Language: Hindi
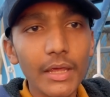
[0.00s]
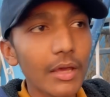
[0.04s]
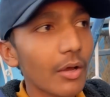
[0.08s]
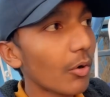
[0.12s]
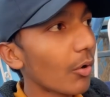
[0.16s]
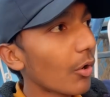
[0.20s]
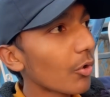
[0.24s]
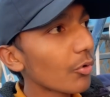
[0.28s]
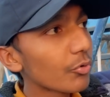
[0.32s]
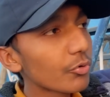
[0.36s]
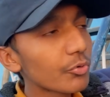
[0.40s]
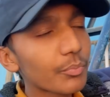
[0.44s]

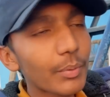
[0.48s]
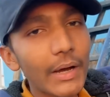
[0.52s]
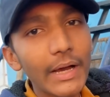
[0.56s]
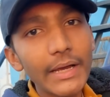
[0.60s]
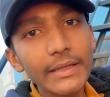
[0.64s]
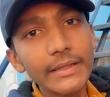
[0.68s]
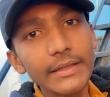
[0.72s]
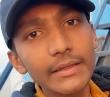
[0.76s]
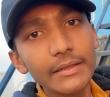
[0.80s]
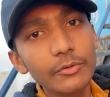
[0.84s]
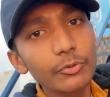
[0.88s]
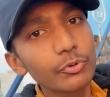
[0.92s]
और उस भाई
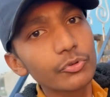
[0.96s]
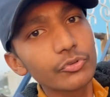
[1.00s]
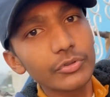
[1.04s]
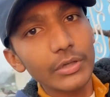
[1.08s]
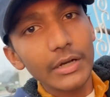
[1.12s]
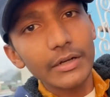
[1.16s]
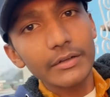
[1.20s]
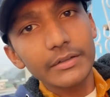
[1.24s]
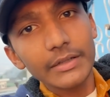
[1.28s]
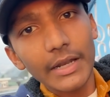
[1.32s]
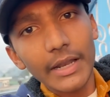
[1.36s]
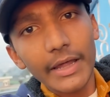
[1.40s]
के उस
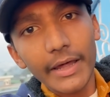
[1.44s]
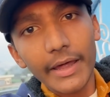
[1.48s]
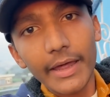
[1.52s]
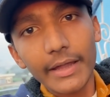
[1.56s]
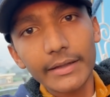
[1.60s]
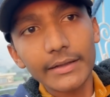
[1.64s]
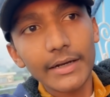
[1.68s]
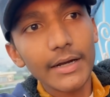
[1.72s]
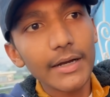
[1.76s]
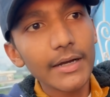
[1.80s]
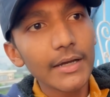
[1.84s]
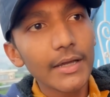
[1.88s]
साइड चला गया
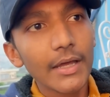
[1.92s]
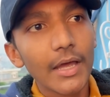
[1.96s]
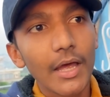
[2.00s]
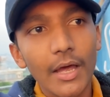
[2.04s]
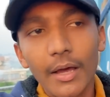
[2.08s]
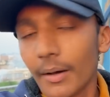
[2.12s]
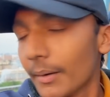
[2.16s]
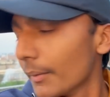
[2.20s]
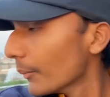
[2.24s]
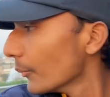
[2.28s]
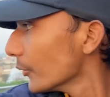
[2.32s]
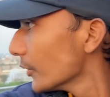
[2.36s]
था
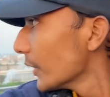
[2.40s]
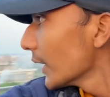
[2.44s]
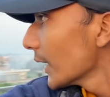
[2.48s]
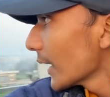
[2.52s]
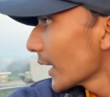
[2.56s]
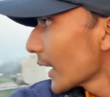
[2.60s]
मुझे लग